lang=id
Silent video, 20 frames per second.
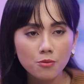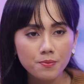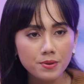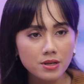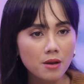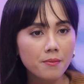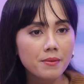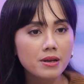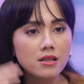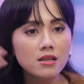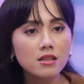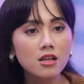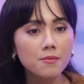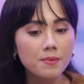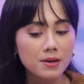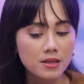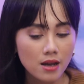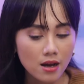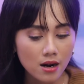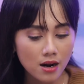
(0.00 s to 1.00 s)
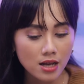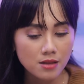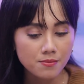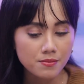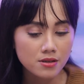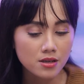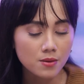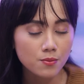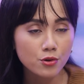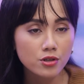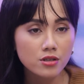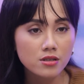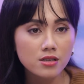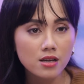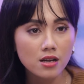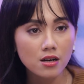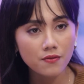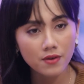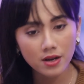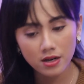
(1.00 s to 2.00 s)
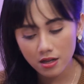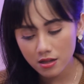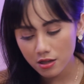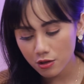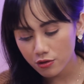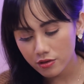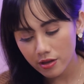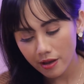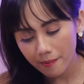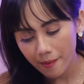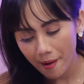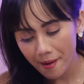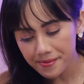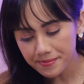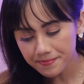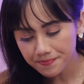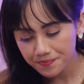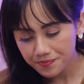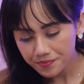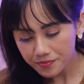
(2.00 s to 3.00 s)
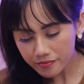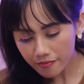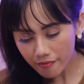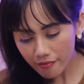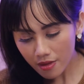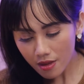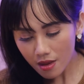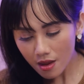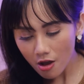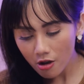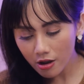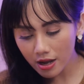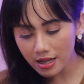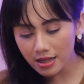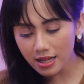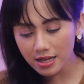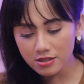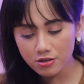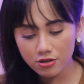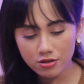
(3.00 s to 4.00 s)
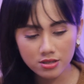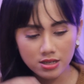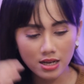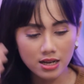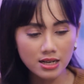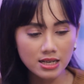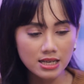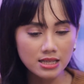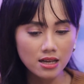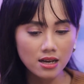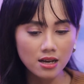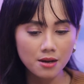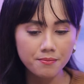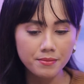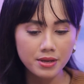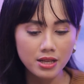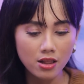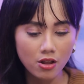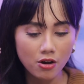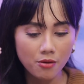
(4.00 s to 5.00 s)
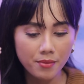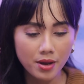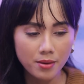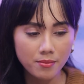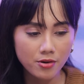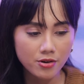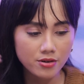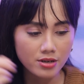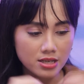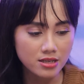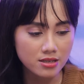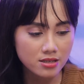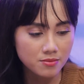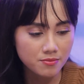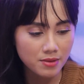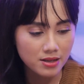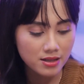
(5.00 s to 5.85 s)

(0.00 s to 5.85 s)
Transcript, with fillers: toppingnya beda daripada yang lain meskipun secara varian itu sama. Oke lanjut sekarang kita ke Milo Memories